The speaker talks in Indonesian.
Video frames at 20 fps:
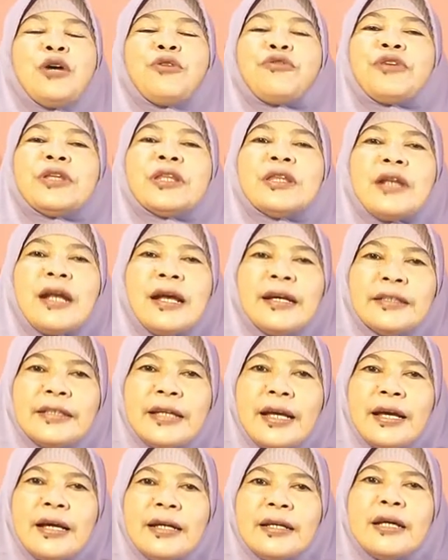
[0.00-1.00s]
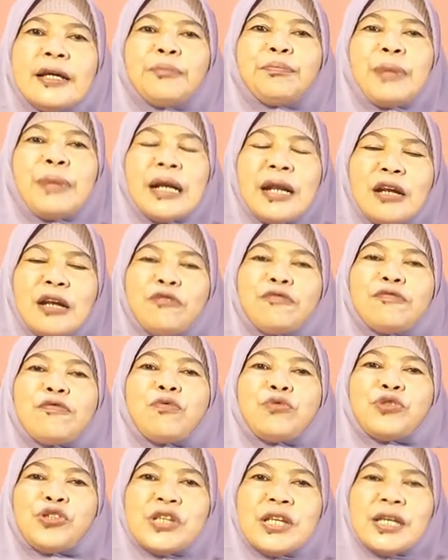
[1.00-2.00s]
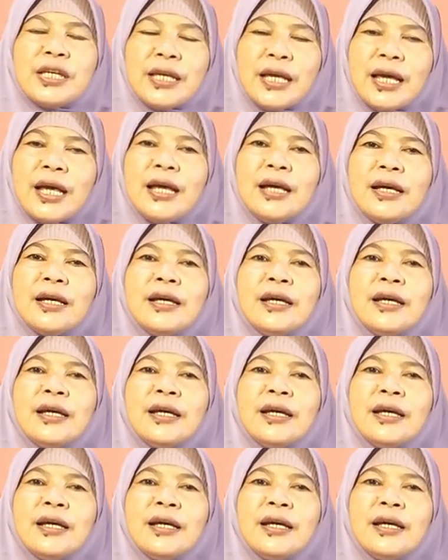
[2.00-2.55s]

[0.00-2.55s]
fitrahnya dan peran fungsinya